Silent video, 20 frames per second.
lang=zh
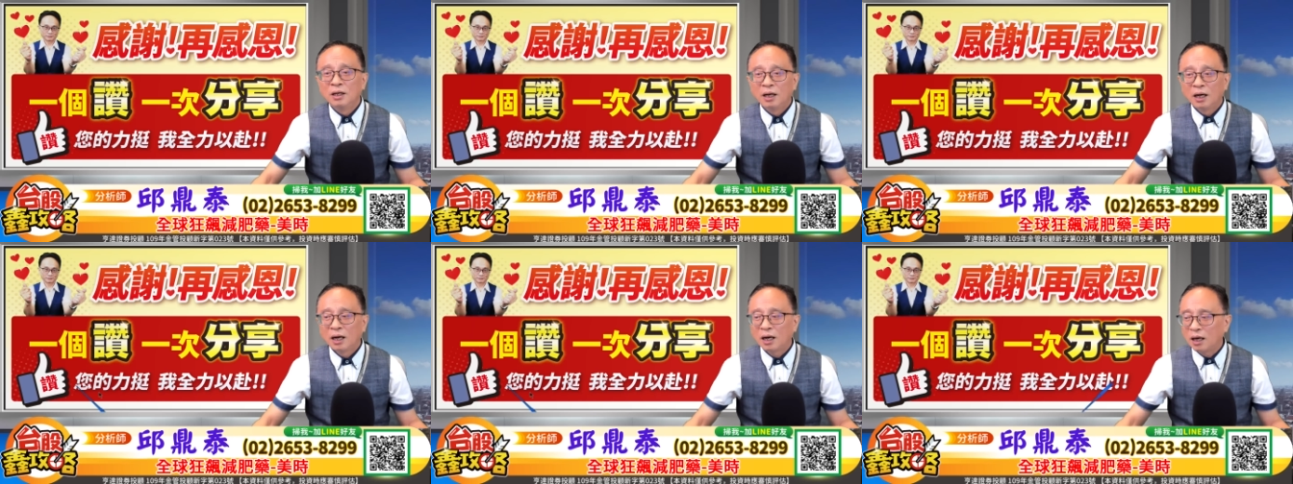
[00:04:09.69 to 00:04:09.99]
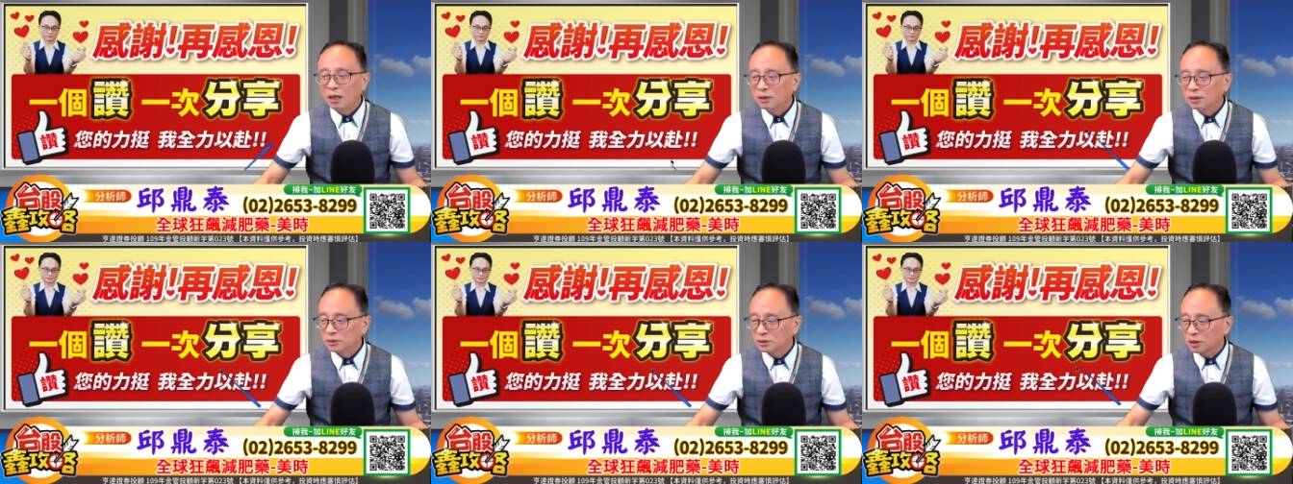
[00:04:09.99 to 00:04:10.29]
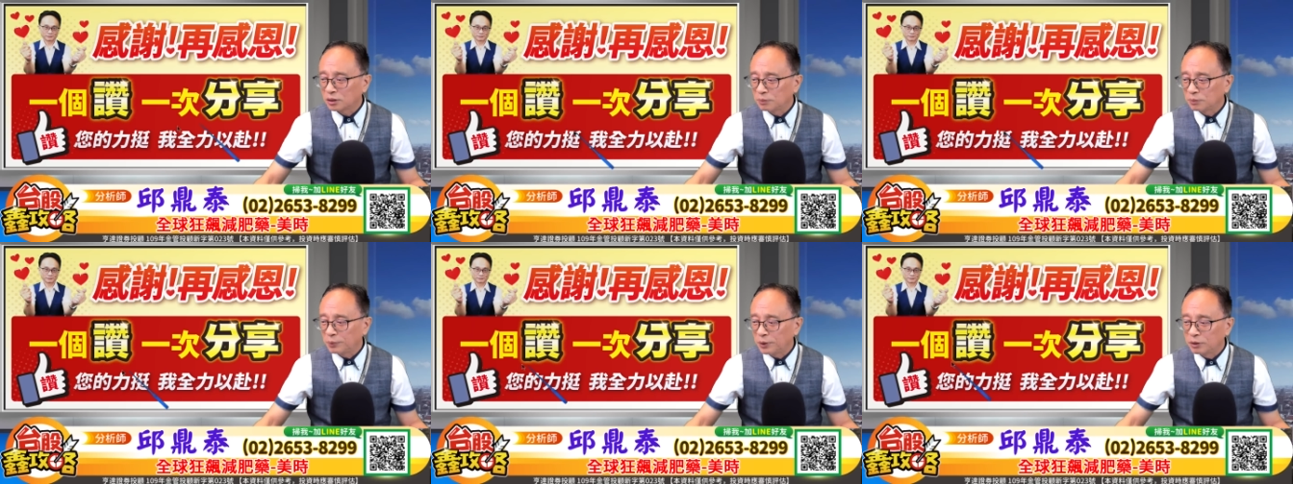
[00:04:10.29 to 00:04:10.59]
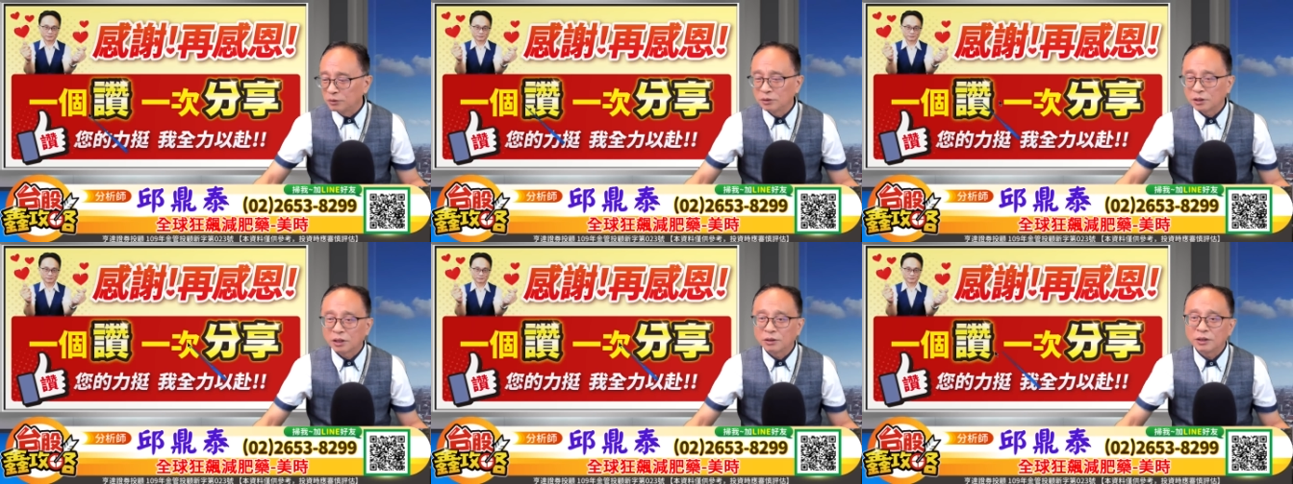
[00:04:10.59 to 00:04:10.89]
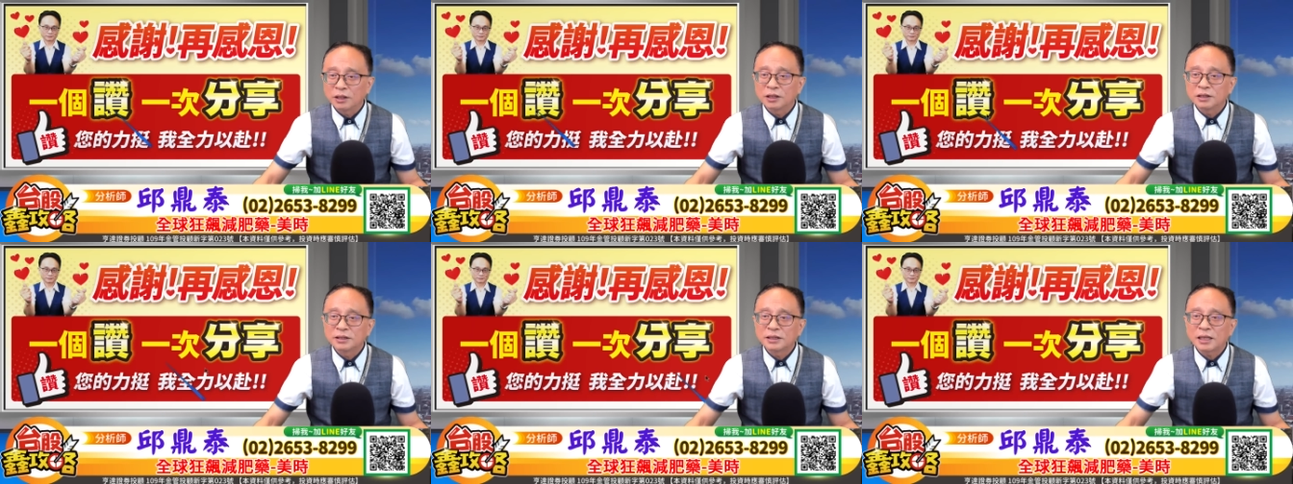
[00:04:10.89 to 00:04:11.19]
好，到这边给
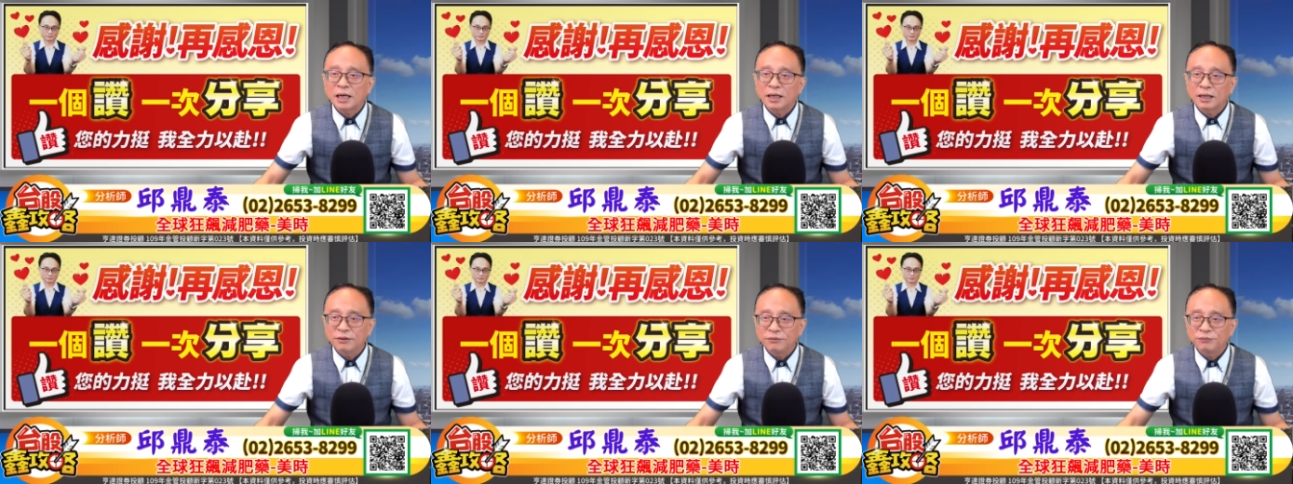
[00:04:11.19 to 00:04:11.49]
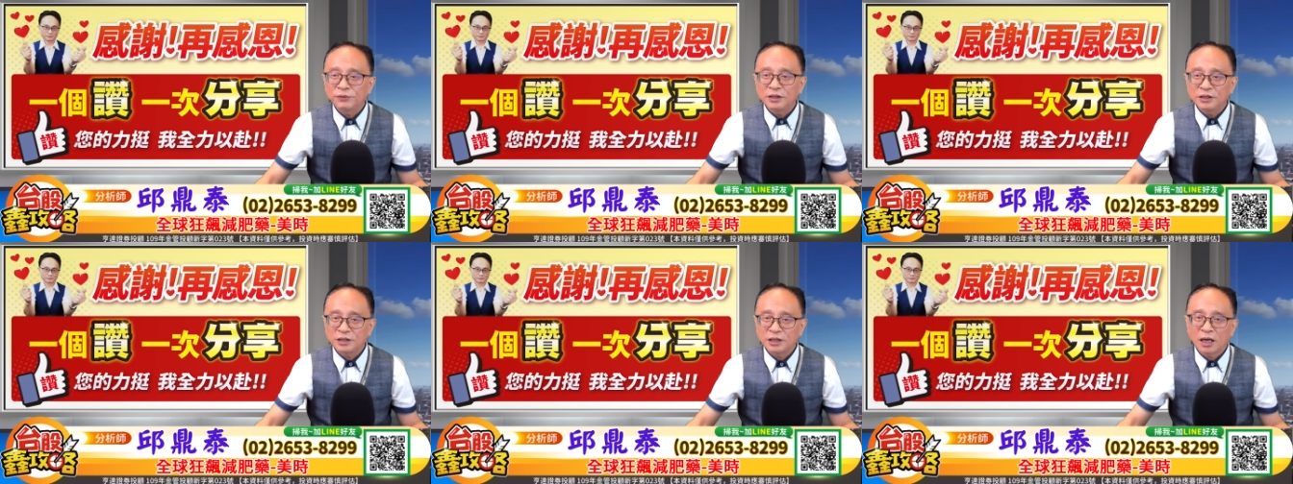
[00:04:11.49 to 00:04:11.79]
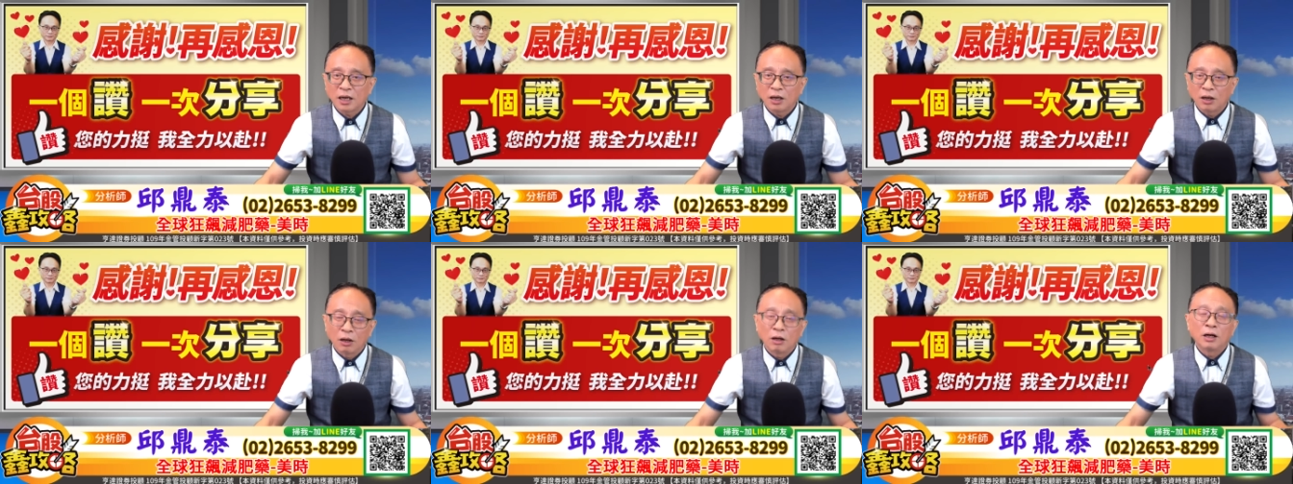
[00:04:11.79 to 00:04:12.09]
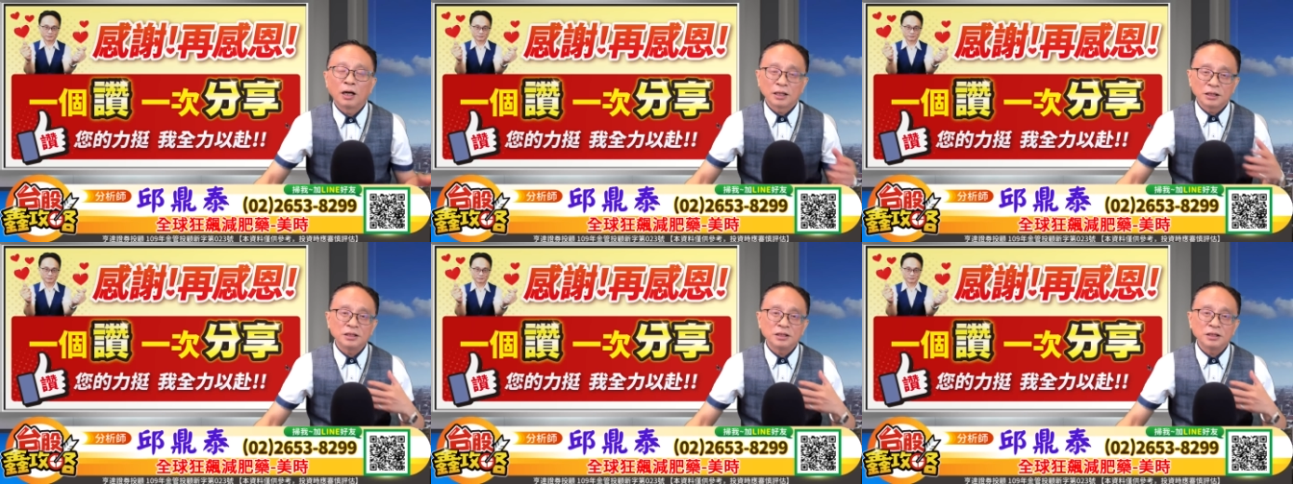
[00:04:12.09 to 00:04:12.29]
一个赞跟分享哦啊，